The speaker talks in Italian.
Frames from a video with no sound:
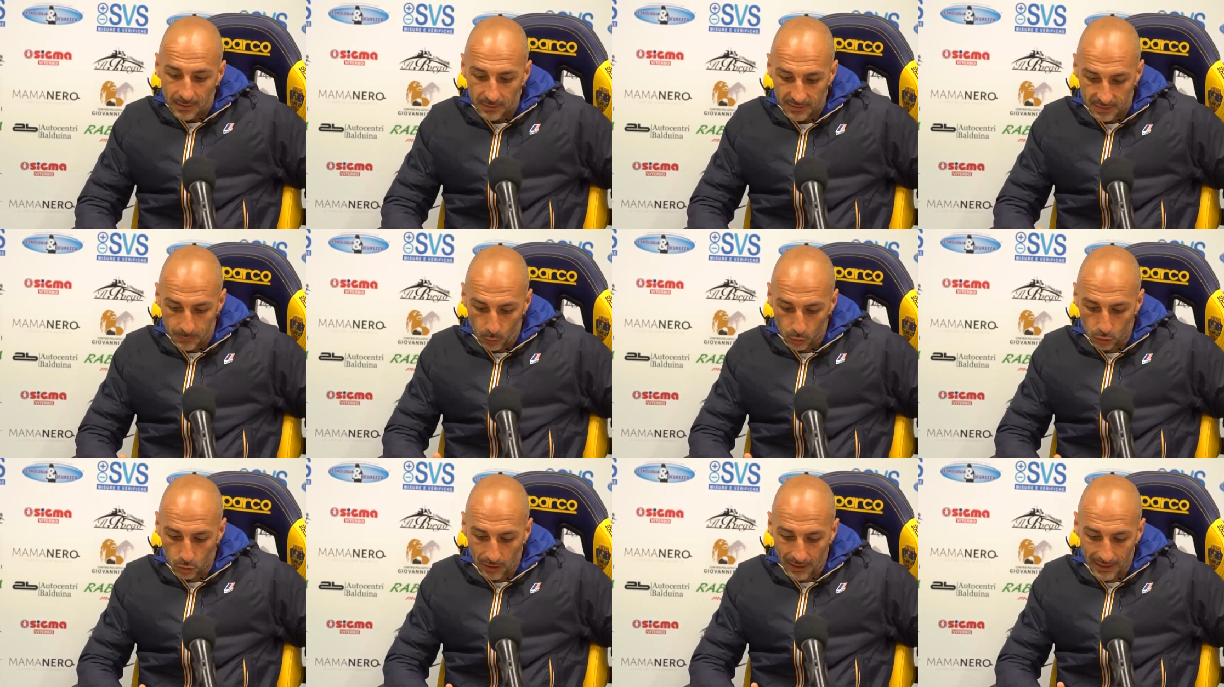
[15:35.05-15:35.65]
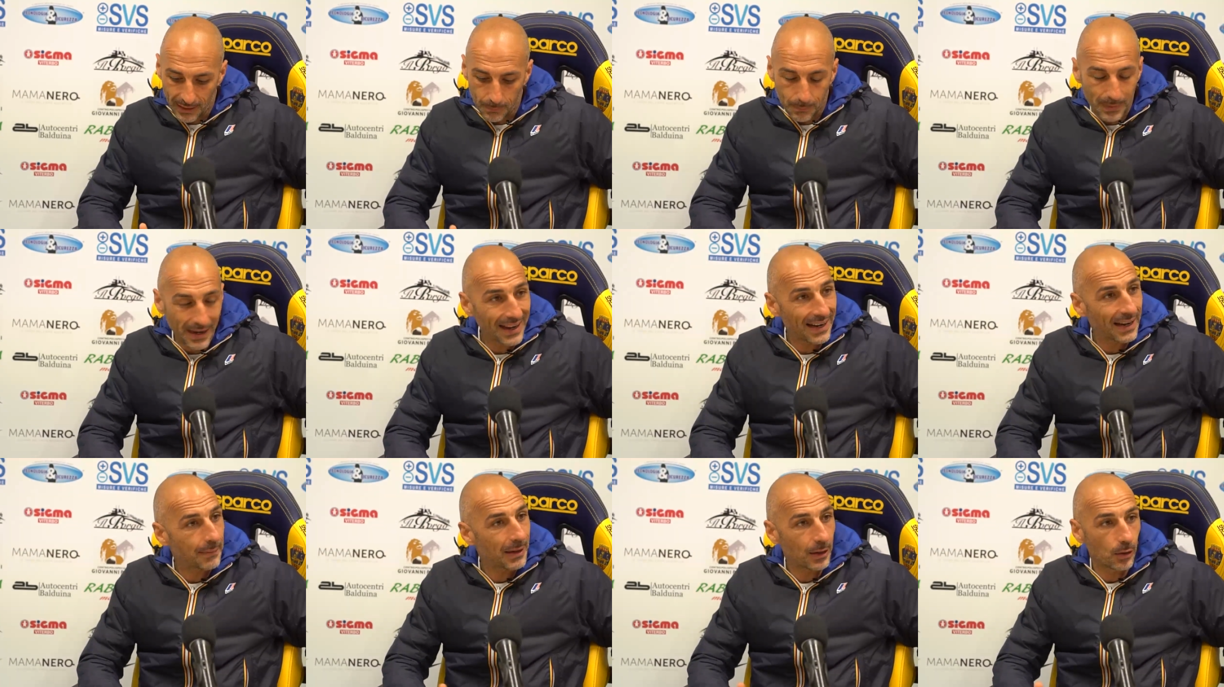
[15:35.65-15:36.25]
si può giocare
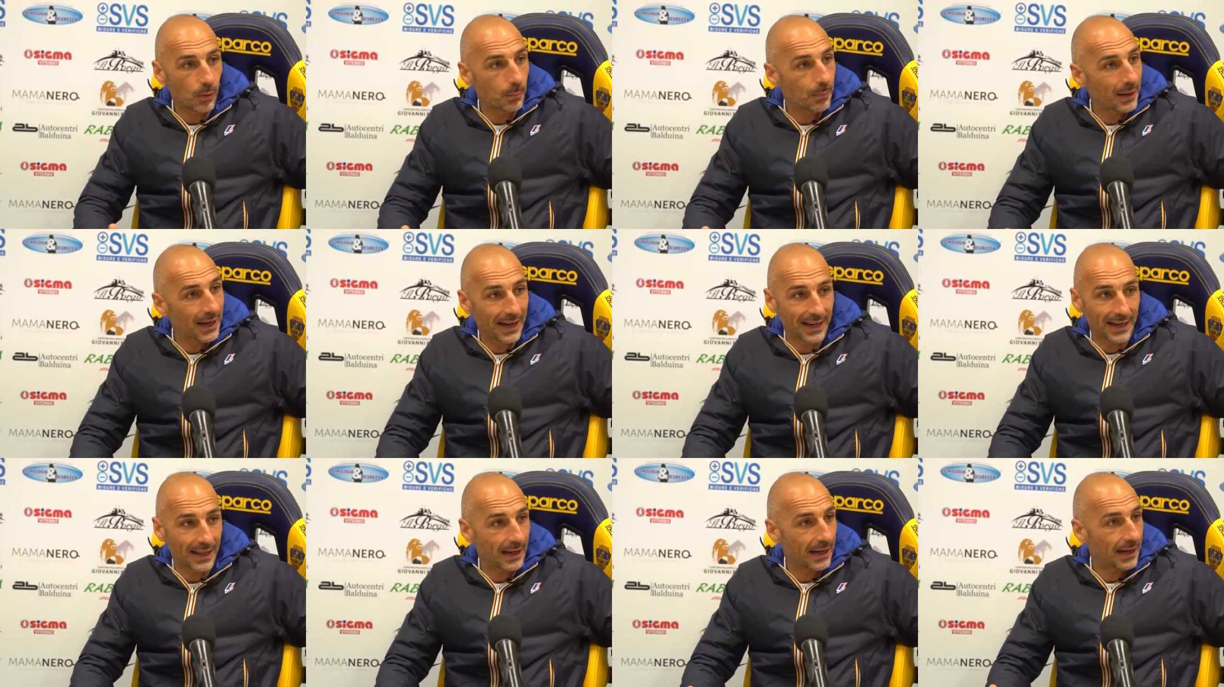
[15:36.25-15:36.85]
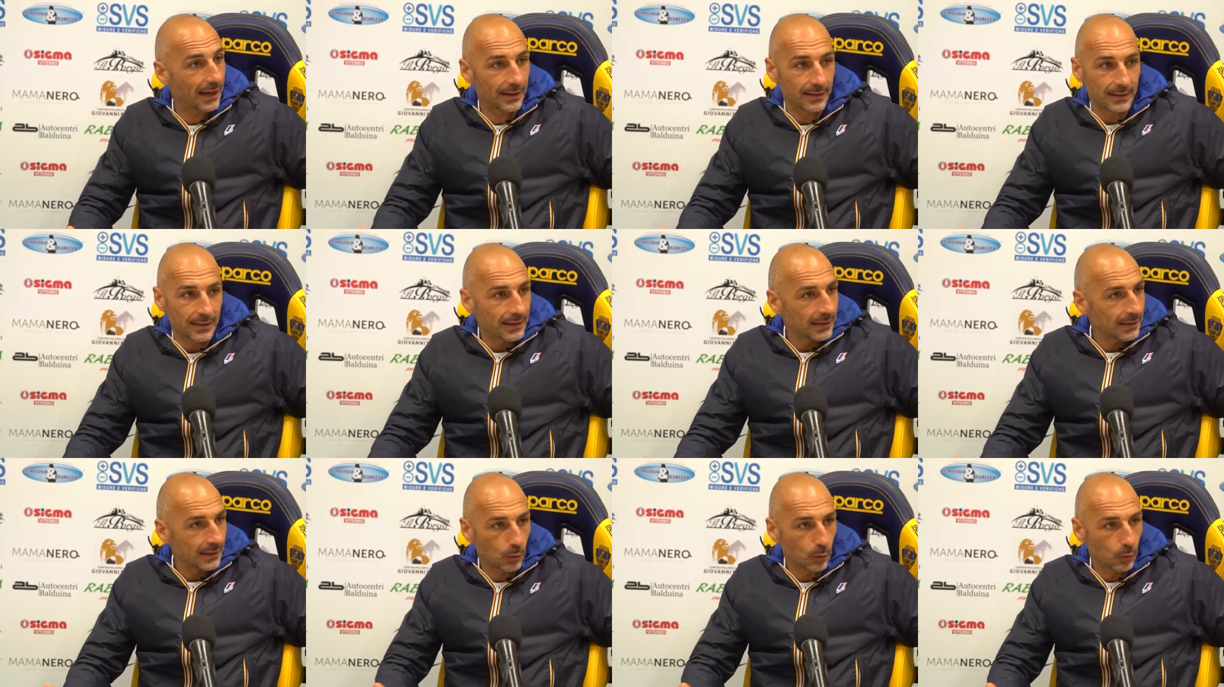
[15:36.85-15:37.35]
bene, meno bene,